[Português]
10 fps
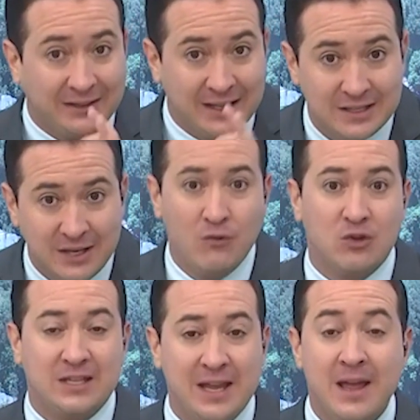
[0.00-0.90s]
Atenção
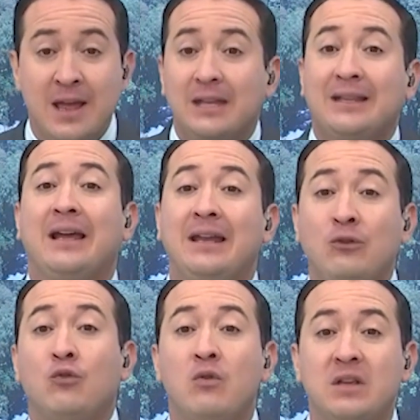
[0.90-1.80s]
você que está
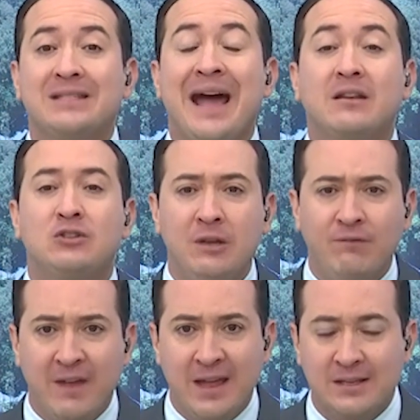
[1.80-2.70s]
querendo conquistar de
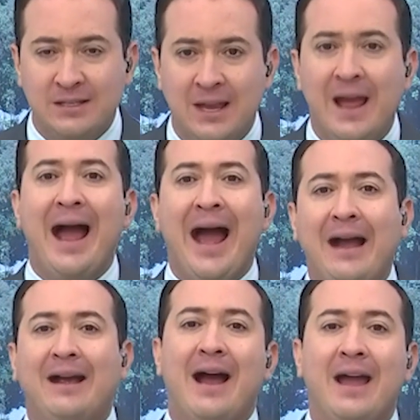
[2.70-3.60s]
vez a
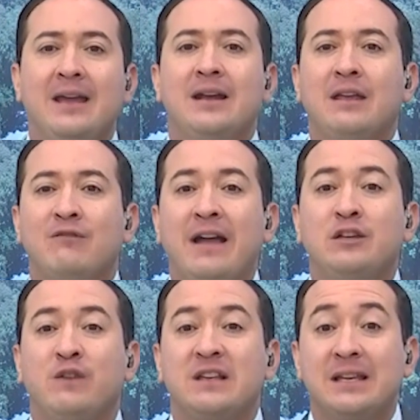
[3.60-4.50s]
carreira que vai
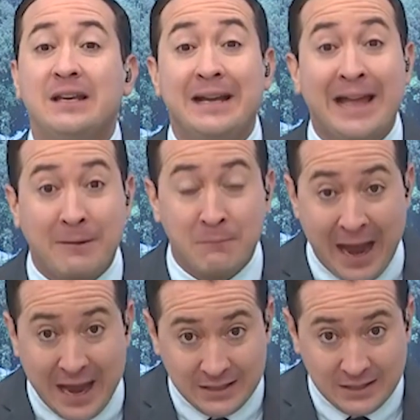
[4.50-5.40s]
te fazer ganhar
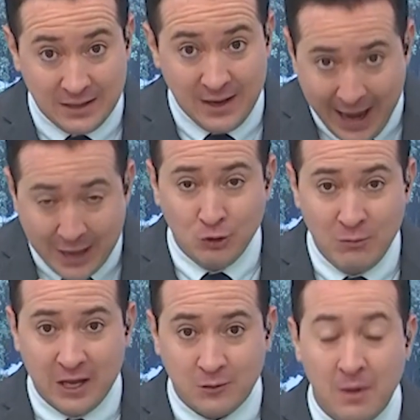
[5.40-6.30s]
mais. É isso
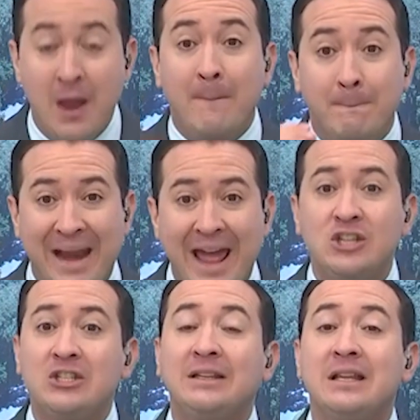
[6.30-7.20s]
mesmo.
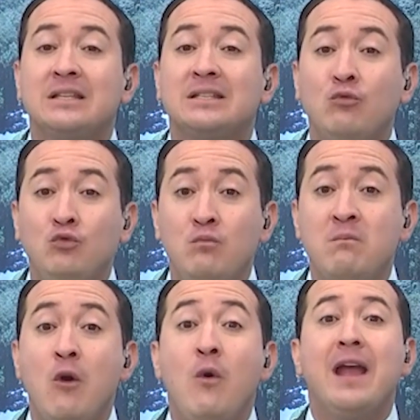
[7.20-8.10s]
Preste atenção no
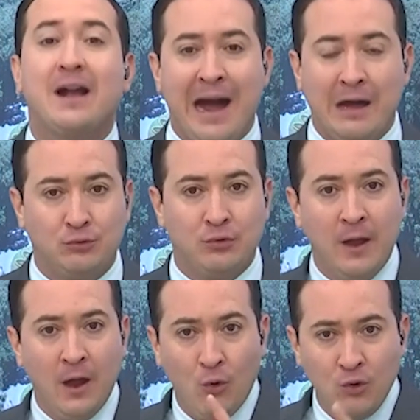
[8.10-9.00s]
meu recado.
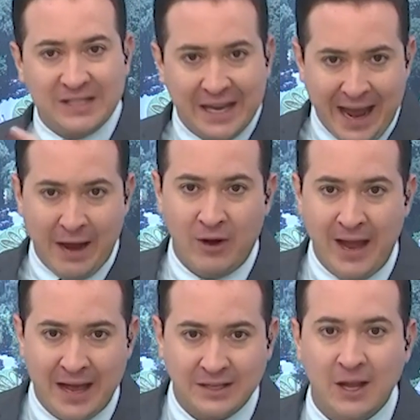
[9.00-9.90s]
O Senai
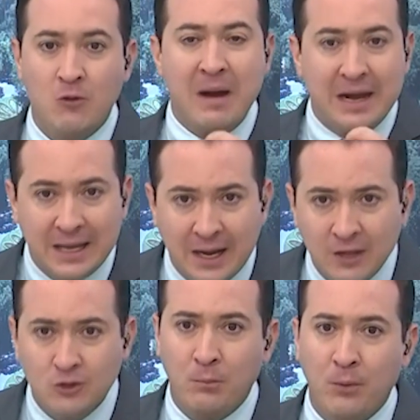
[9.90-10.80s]
Goiás tem uma
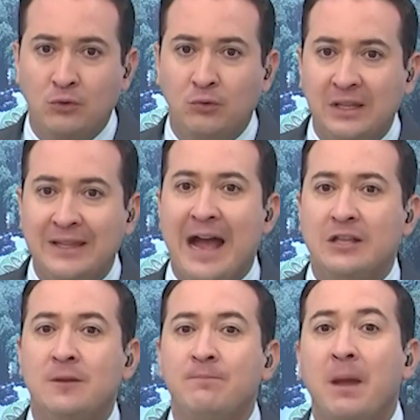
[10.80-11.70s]
grande
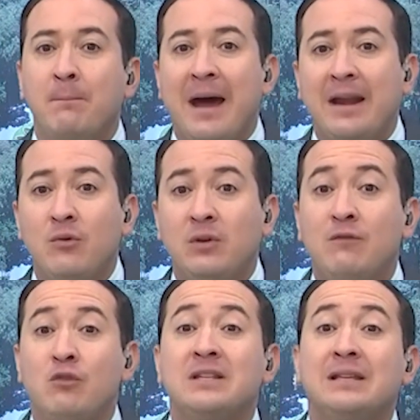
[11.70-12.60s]
oportunidade para o
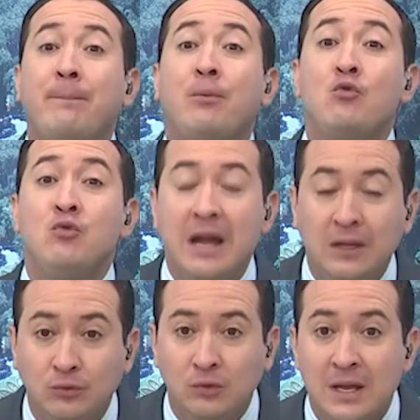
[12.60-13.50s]
que você está
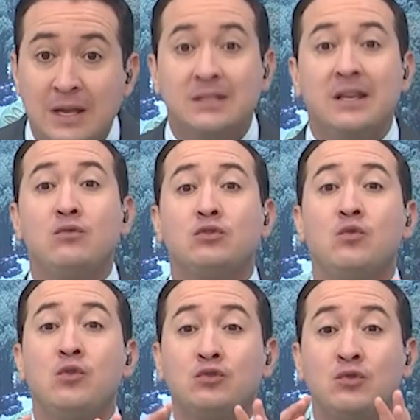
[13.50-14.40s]
procurando são os
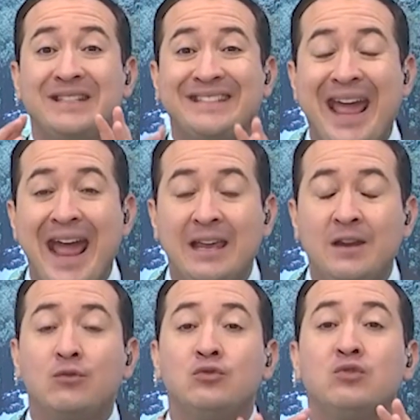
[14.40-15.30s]
cursos
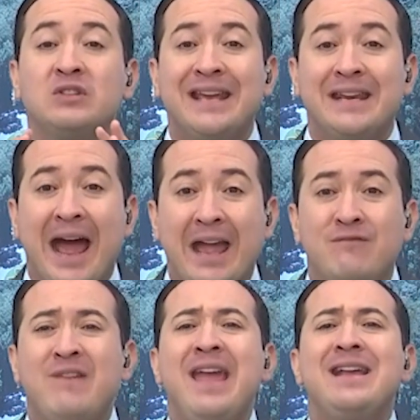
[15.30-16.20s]
técnicos do Senai.
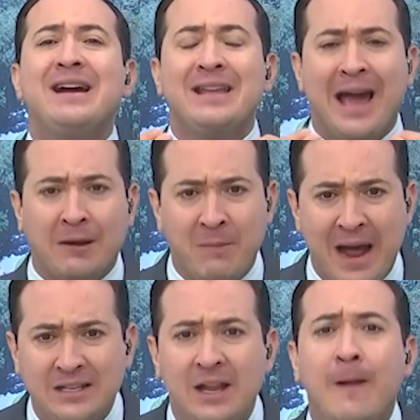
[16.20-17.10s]
Vem ganhar
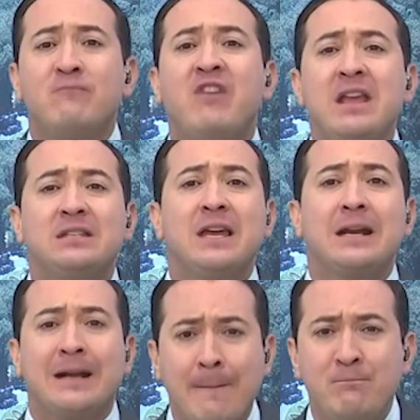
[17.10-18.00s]
mais, vem ser
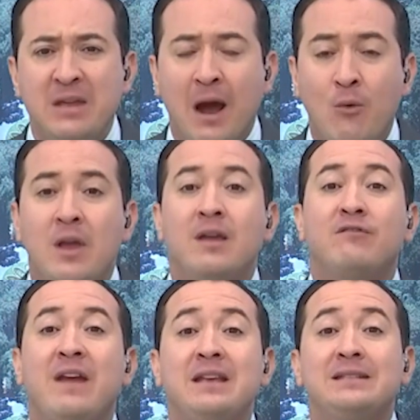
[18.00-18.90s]
campeão,
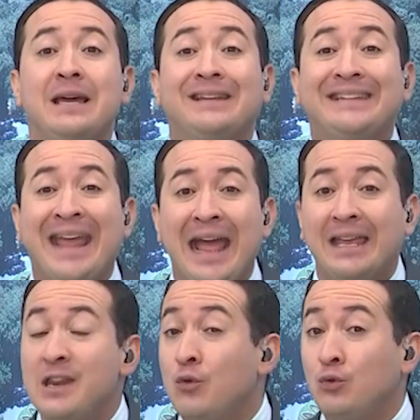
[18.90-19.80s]
vem ser
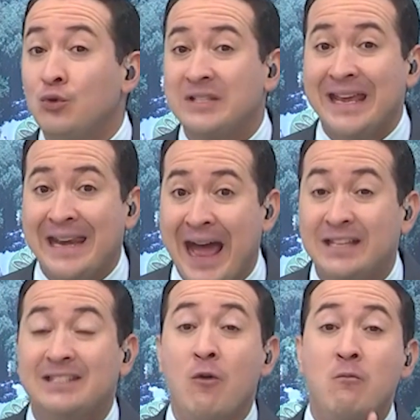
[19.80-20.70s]
técnico no Senai.
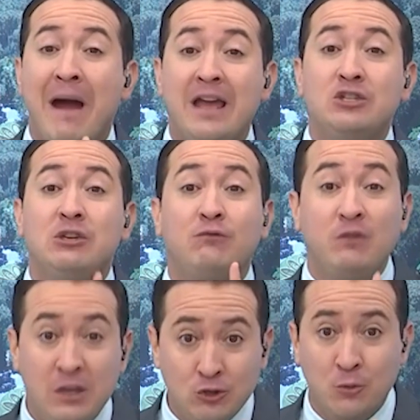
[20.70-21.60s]
São mais de
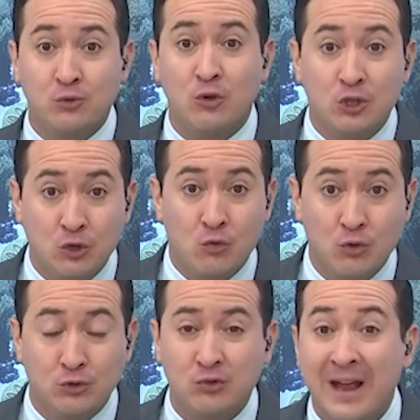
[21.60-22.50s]
20 opções de
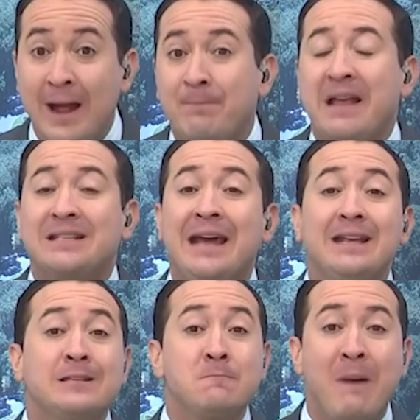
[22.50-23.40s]
cursos nas
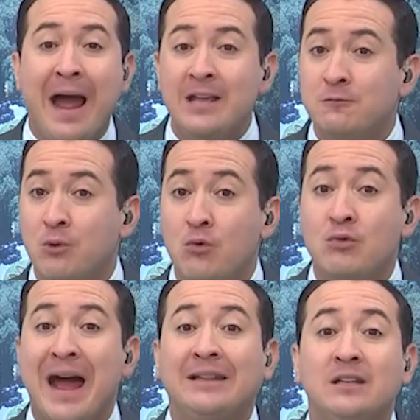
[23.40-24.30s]
áreas mais
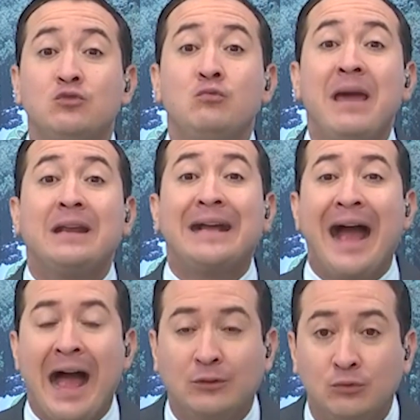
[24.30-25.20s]
procuradas do
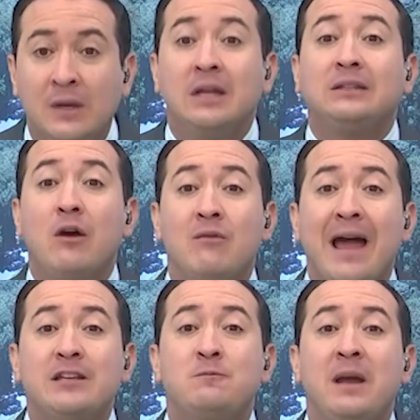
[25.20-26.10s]
mercado. Estão
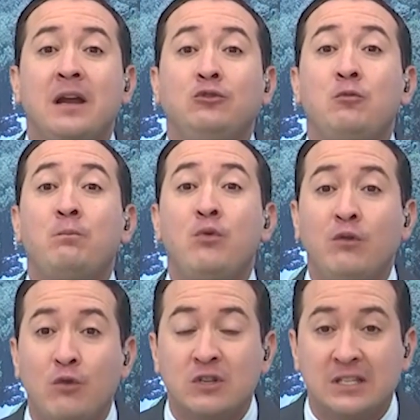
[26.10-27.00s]
lá esperando
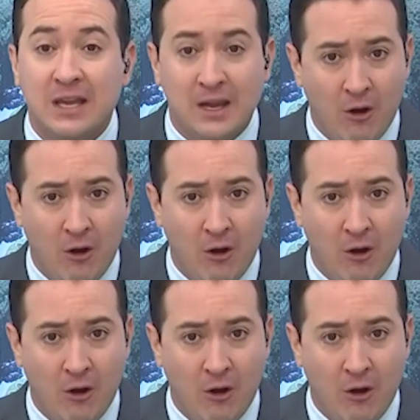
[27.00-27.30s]
por você.